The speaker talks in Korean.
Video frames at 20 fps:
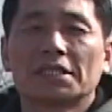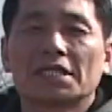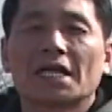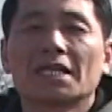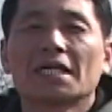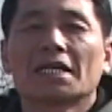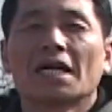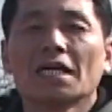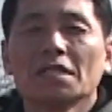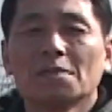
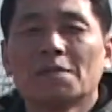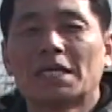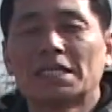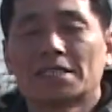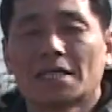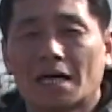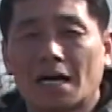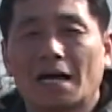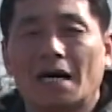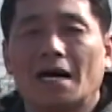
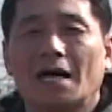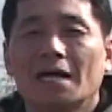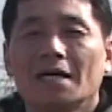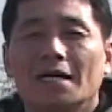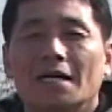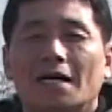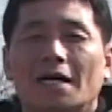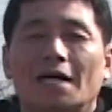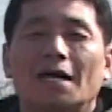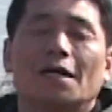찾아다니면서
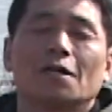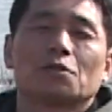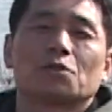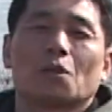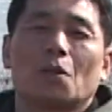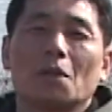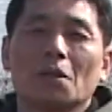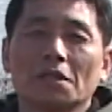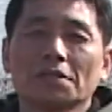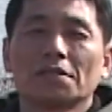어,
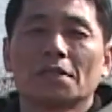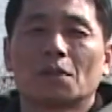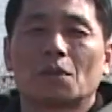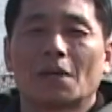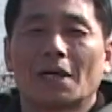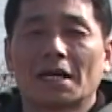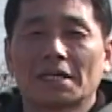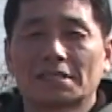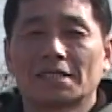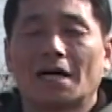좋은 것을
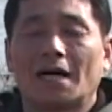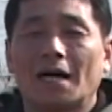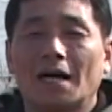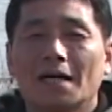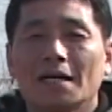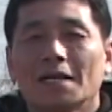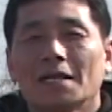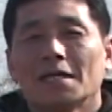골라서